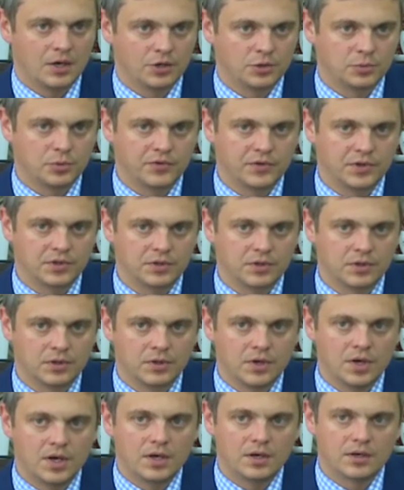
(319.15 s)

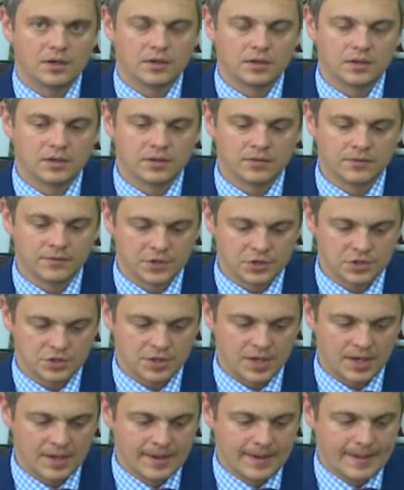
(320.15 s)
odpowiednio wyższa.